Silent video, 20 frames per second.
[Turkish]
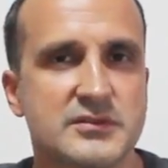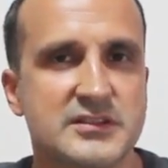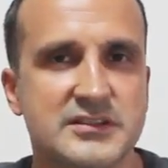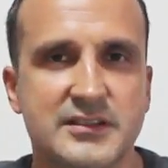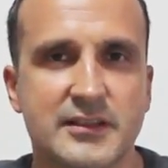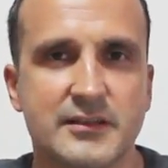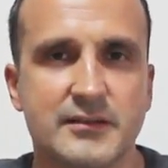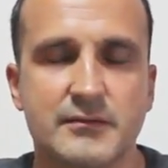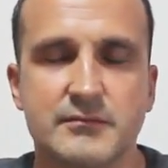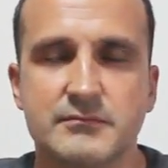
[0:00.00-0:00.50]

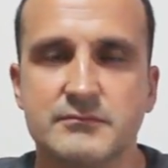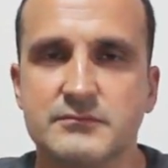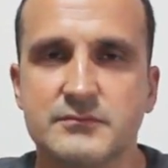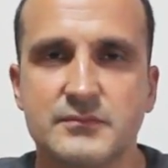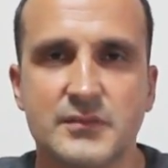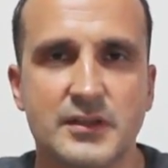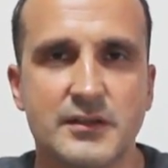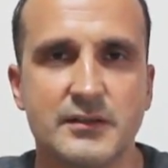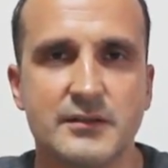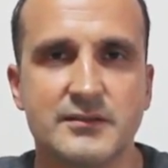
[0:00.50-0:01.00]
İşte
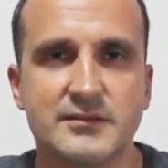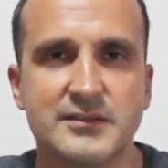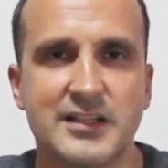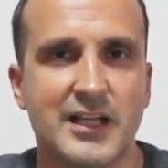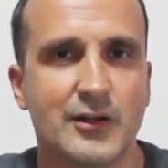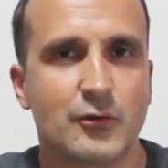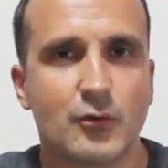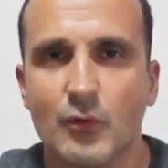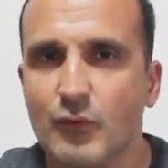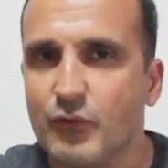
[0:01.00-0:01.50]
e,
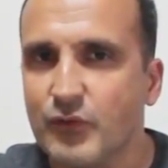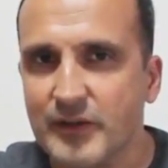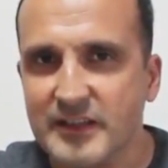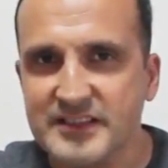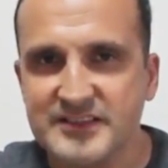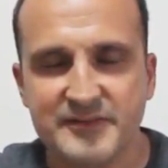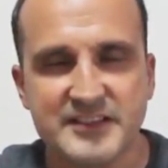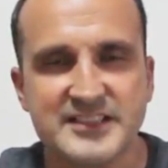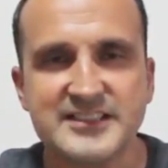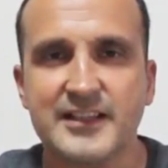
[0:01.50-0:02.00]

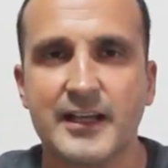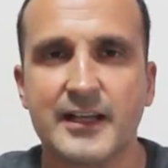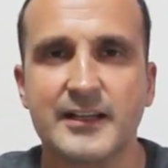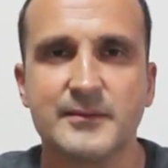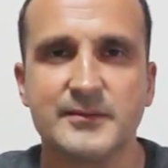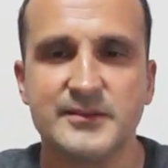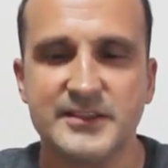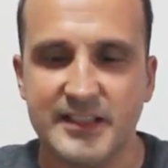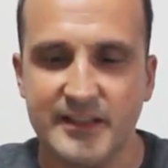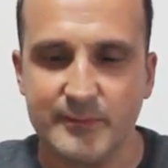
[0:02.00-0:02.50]
telekonferans
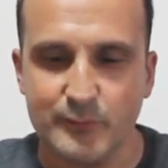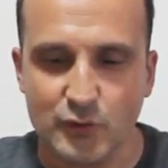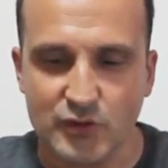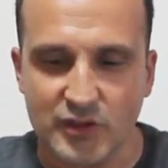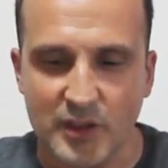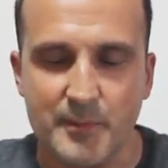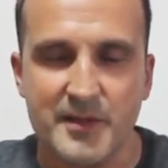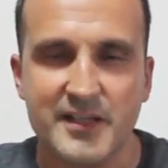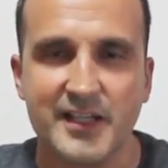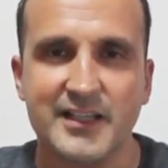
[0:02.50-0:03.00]
vesaire yine bu
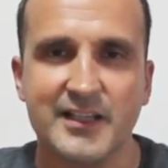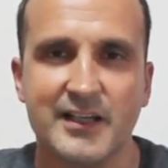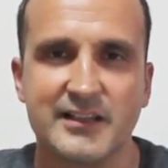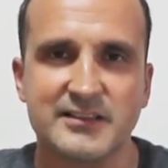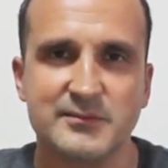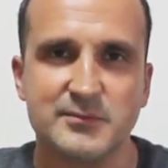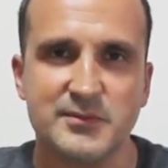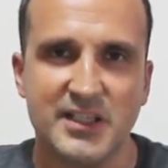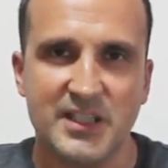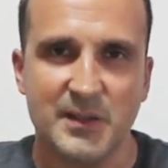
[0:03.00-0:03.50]
kamera
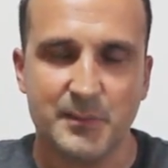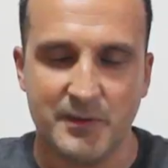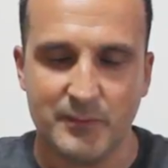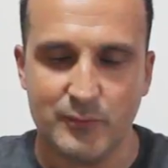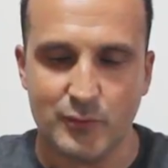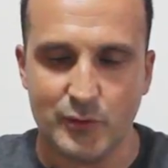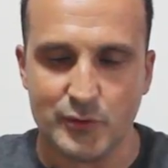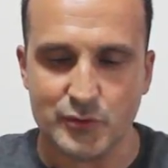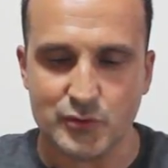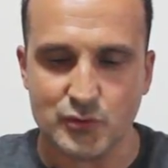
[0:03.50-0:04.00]
yardımıyla
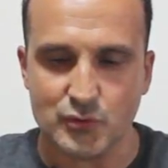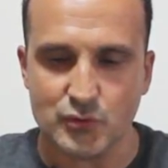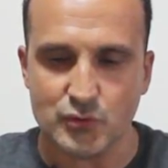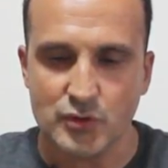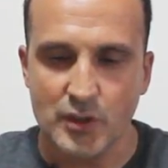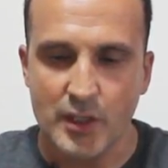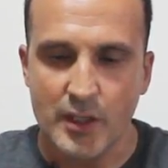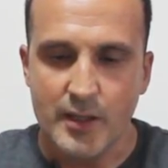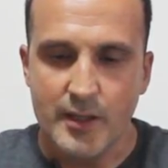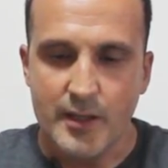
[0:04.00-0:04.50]
yapabiliyorsunuz.